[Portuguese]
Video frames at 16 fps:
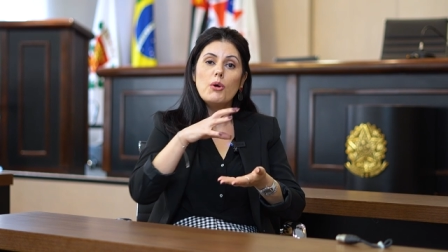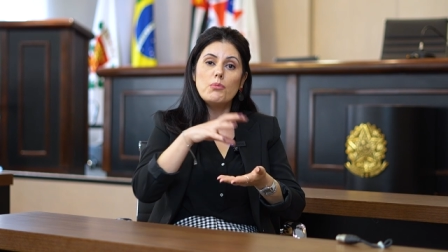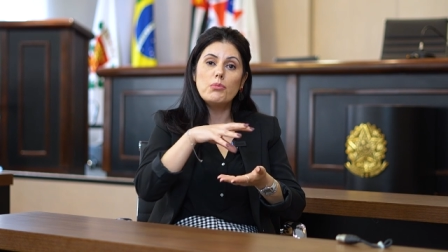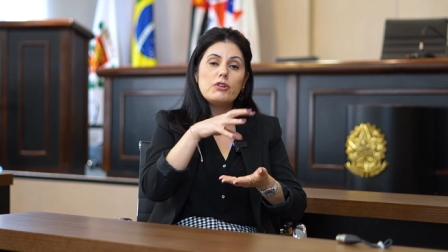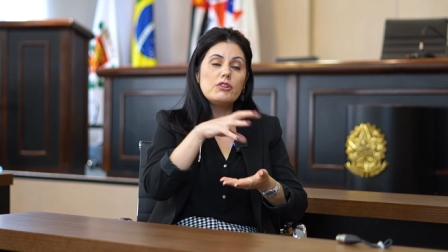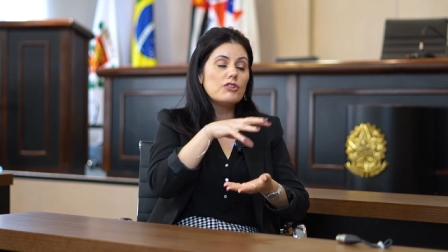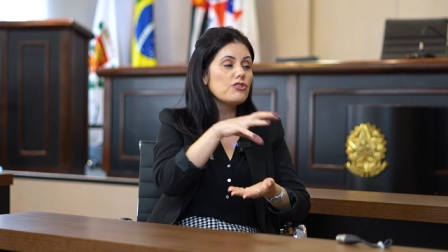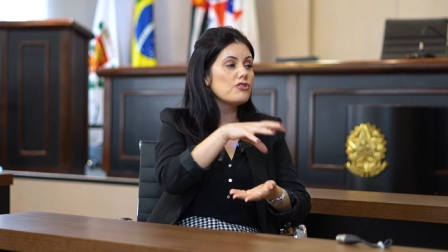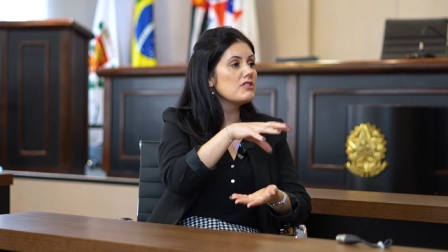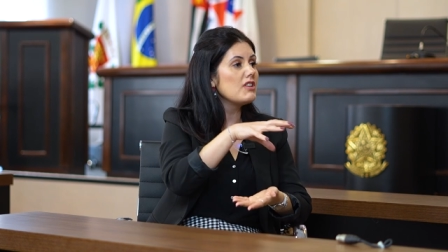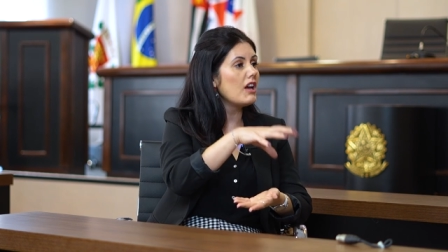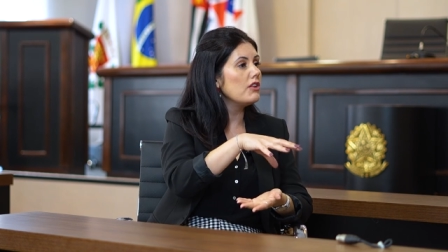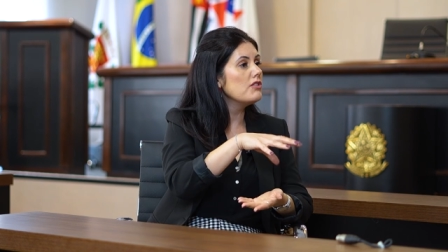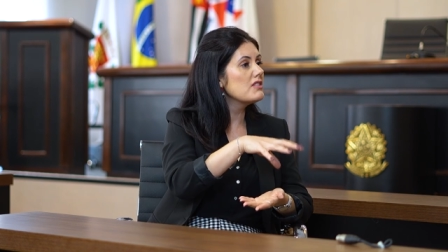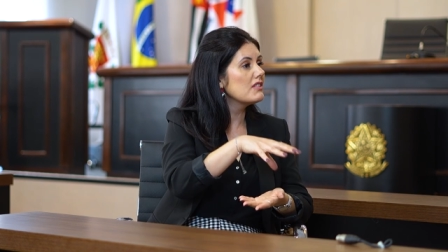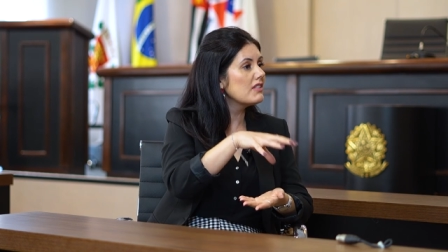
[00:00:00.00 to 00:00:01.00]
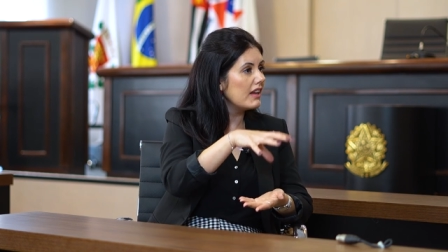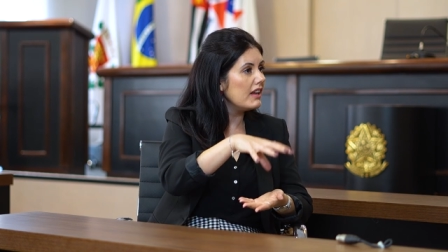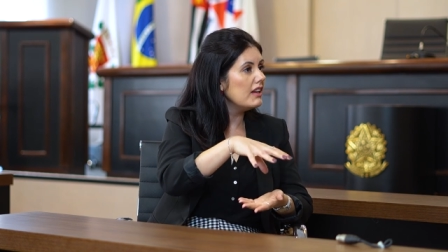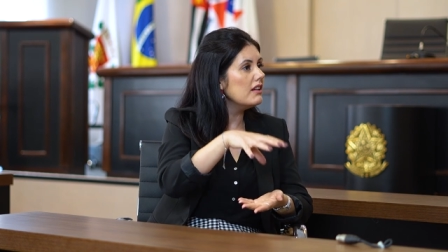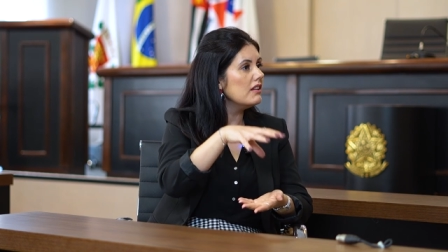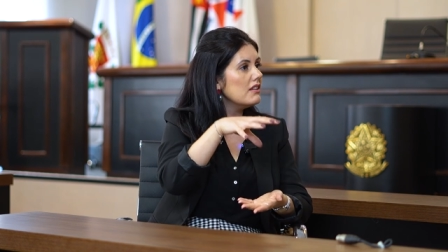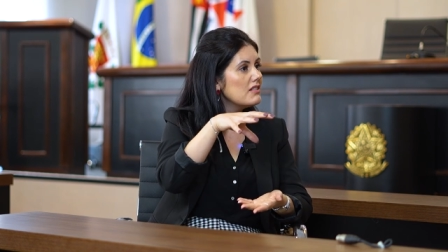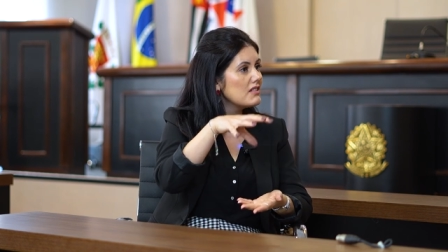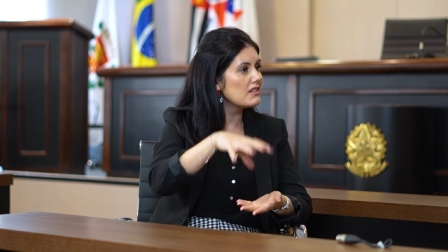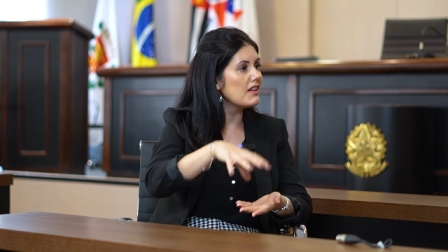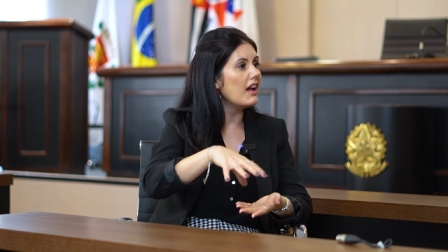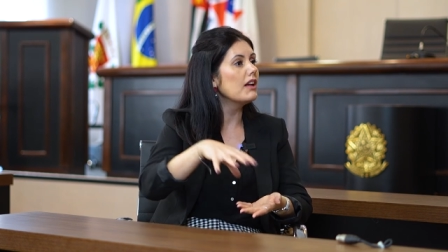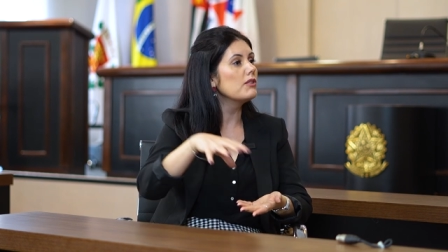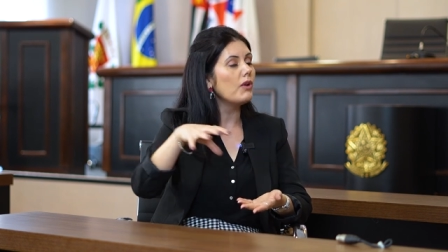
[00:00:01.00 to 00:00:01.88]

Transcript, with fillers: O Poder Judiciário tem estado